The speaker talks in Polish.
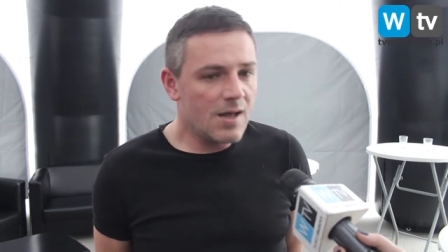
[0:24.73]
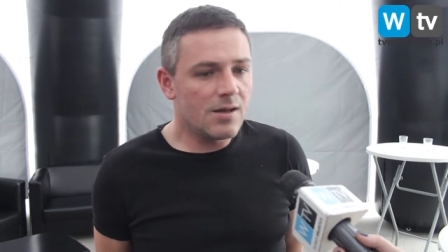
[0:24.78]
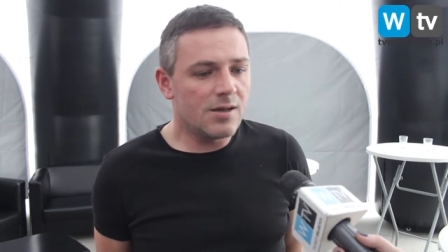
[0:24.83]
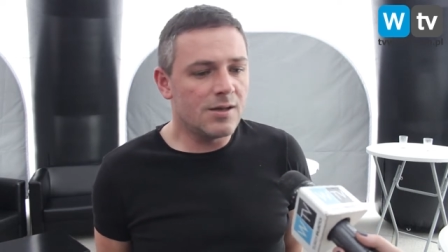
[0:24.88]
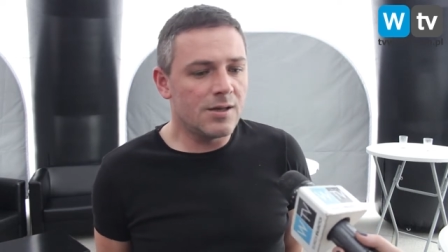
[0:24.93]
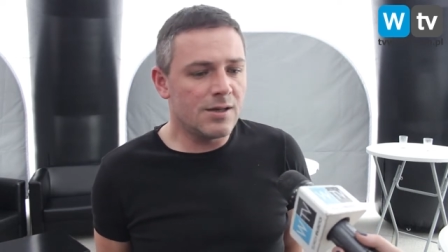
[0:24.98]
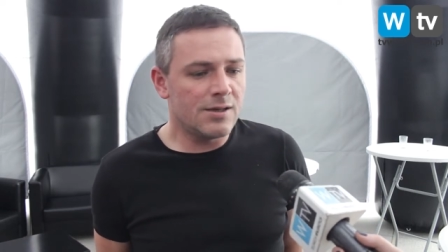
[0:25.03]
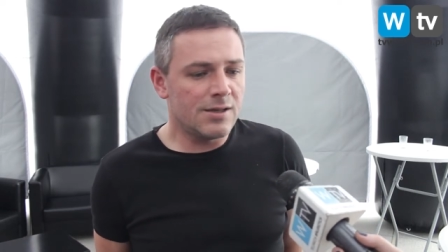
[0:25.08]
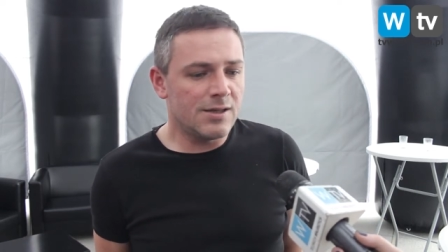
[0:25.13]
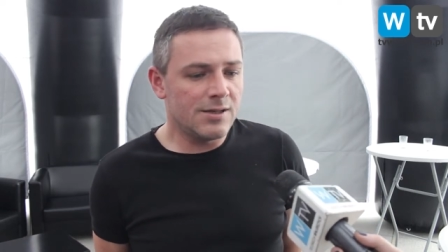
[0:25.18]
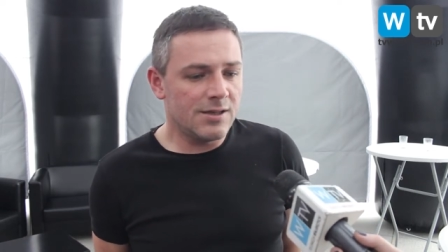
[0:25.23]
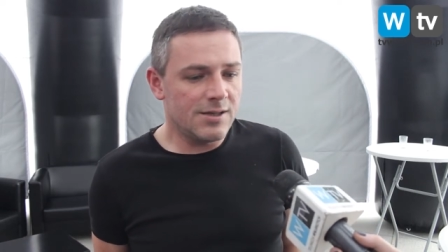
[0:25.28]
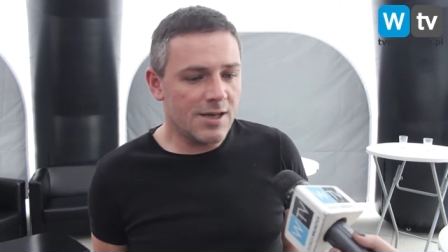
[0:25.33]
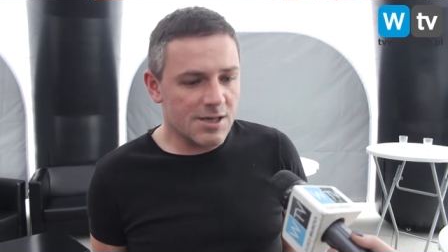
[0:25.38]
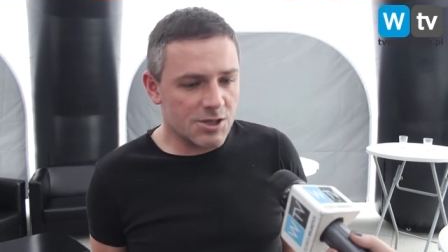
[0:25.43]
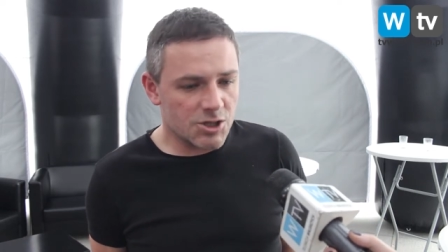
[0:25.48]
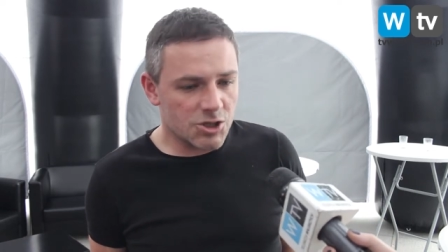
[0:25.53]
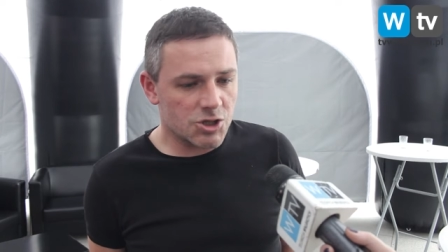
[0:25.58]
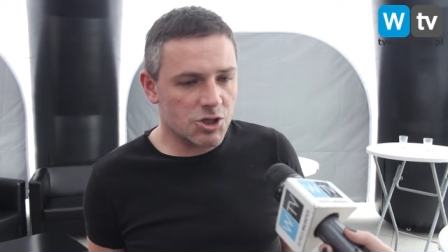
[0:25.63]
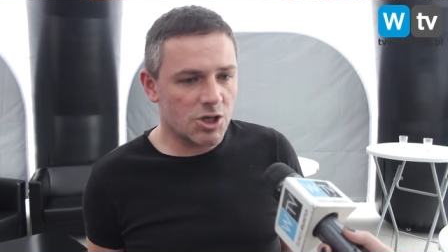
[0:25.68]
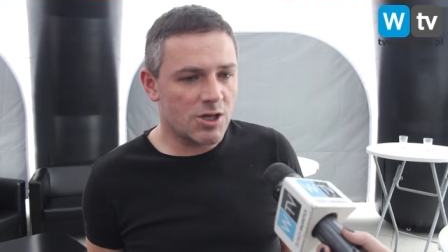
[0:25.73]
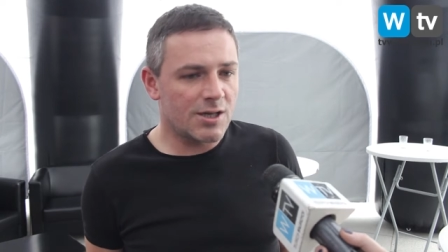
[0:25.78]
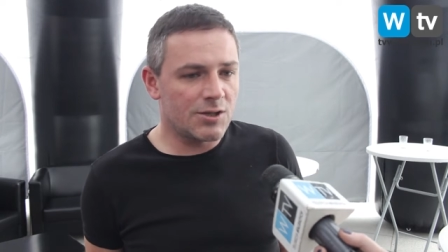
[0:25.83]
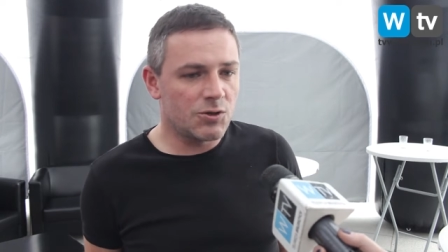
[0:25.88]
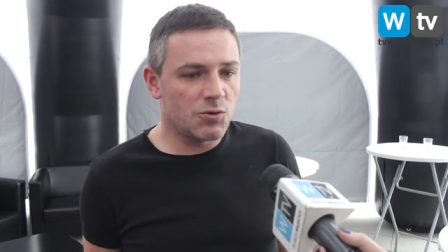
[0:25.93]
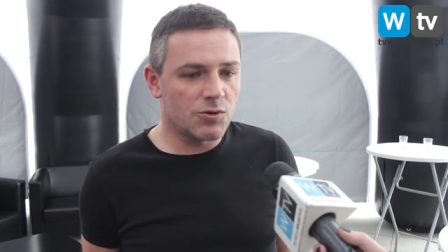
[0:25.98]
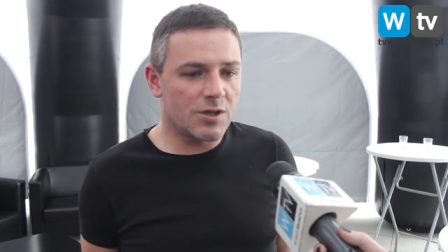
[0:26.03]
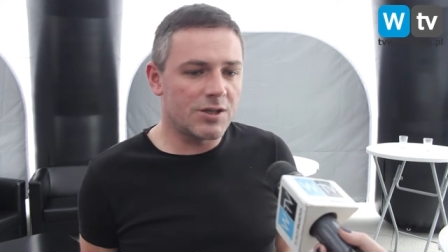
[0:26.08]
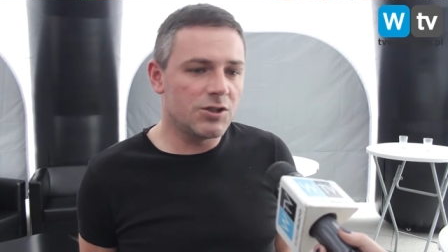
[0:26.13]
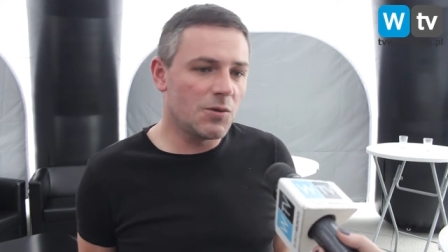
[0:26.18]
E, jeszcze
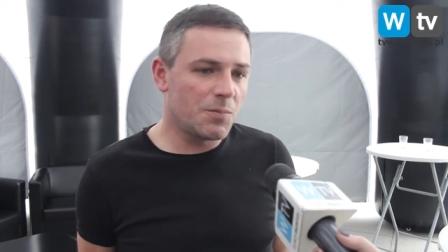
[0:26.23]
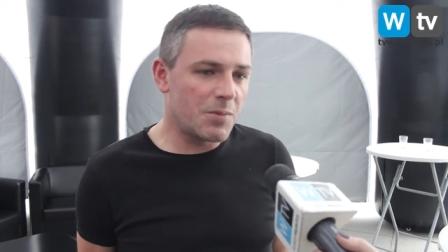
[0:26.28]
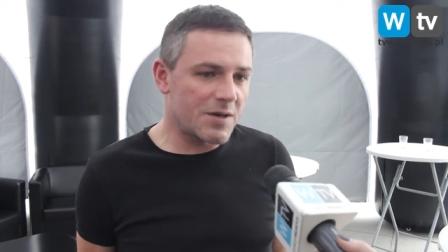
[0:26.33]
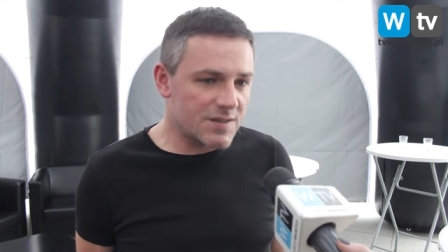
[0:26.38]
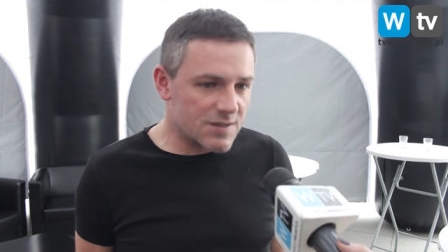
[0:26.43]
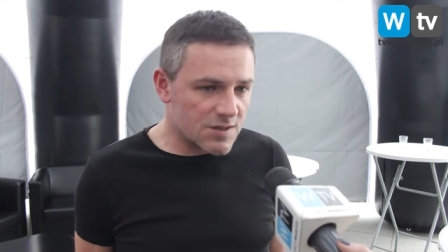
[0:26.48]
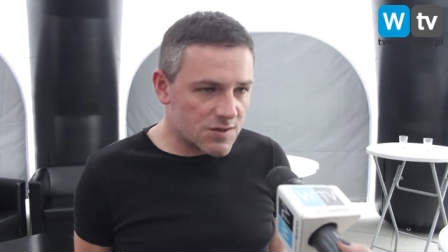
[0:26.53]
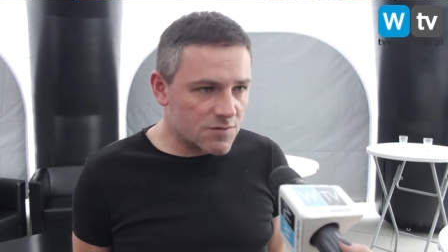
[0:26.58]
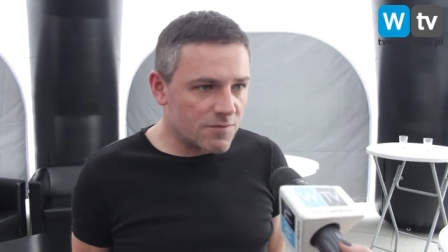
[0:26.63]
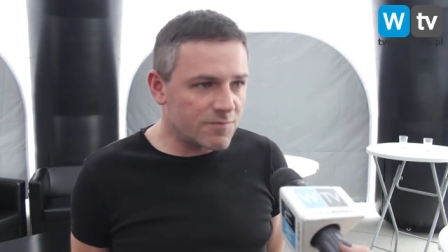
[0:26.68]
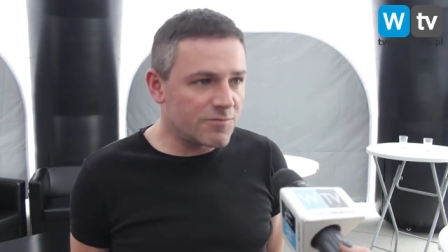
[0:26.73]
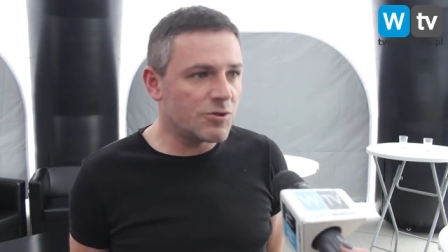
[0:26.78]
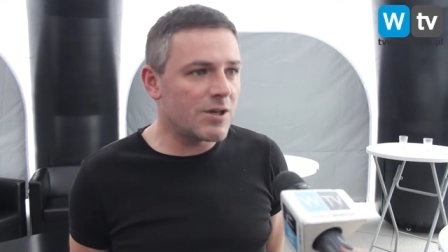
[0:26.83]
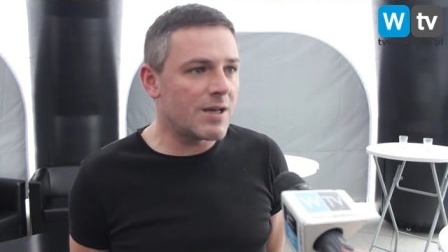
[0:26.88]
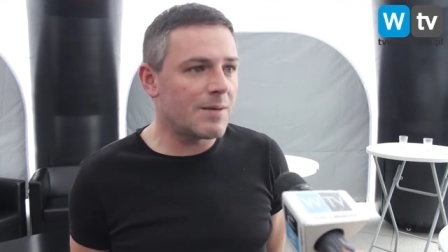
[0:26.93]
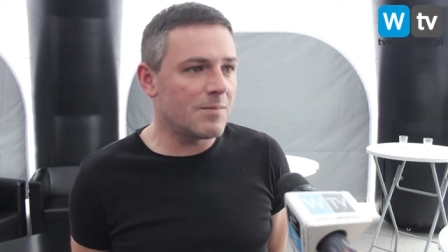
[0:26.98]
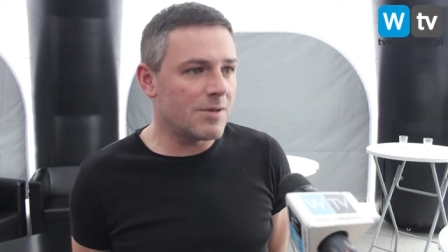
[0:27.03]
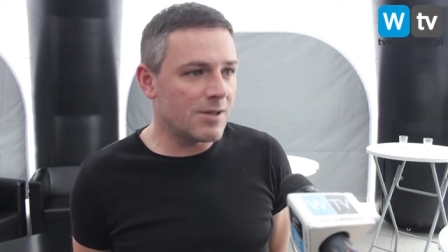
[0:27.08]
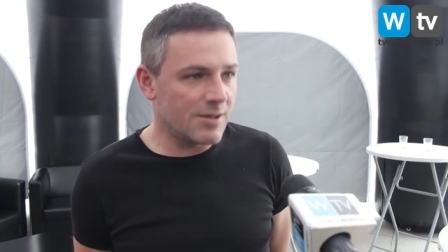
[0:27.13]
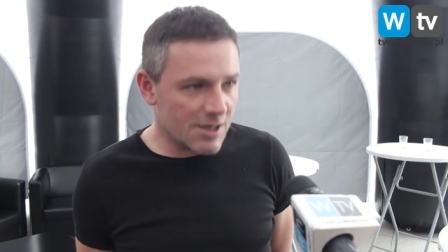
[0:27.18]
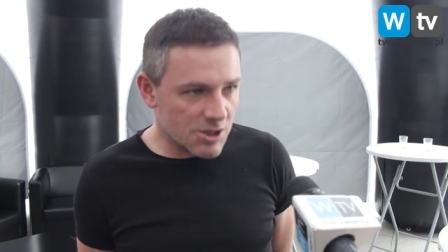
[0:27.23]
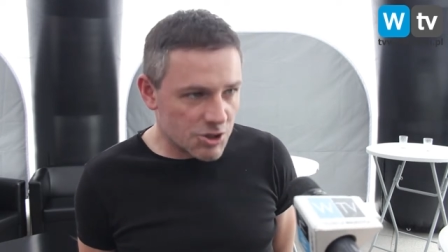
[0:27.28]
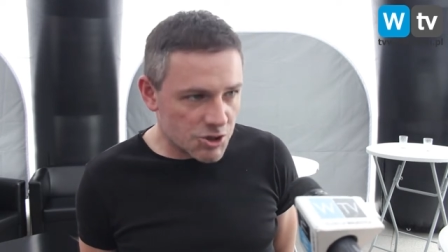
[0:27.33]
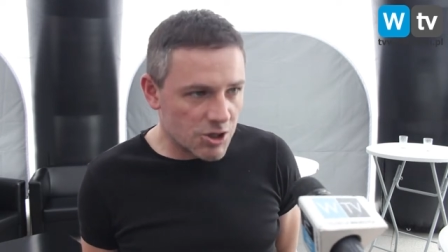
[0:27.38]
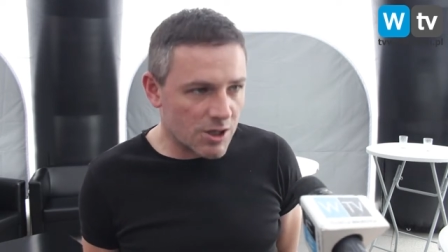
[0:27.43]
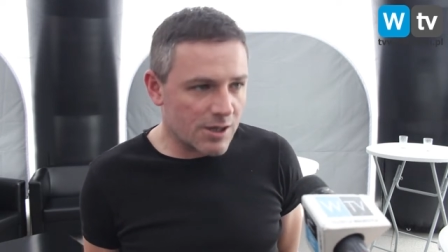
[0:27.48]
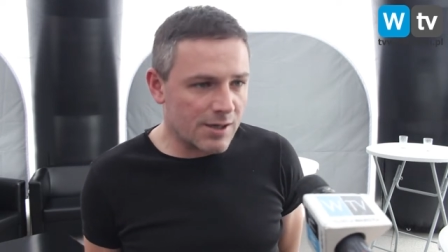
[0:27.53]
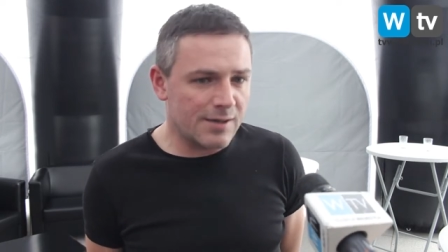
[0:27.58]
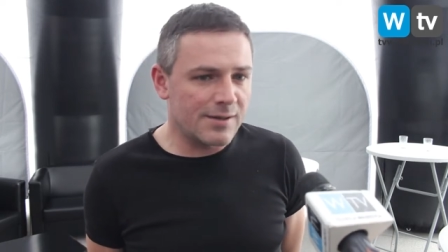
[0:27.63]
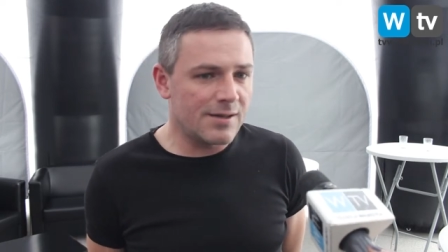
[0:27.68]
tutaj doprecyzowujemy jeszcze